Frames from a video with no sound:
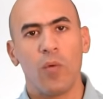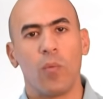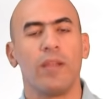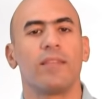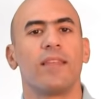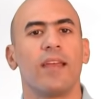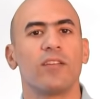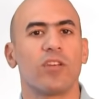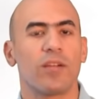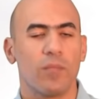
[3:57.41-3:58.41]
والاثني
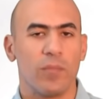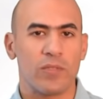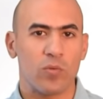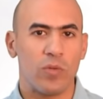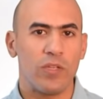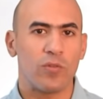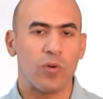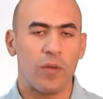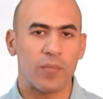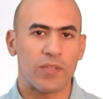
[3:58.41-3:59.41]
عشر
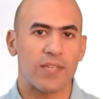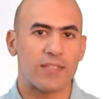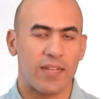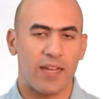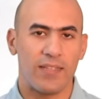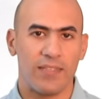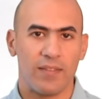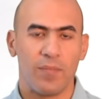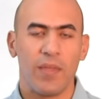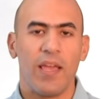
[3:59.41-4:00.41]
مسؤوليته امتصاص الحديد
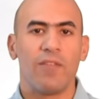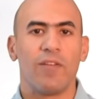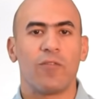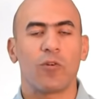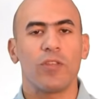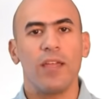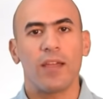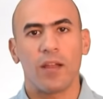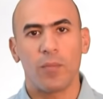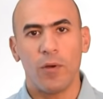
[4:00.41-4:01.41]

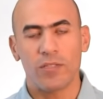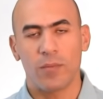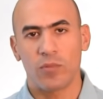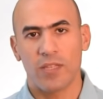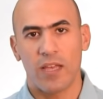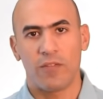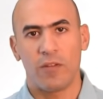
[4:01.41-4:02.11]
ففقدانك لمعظم وظائف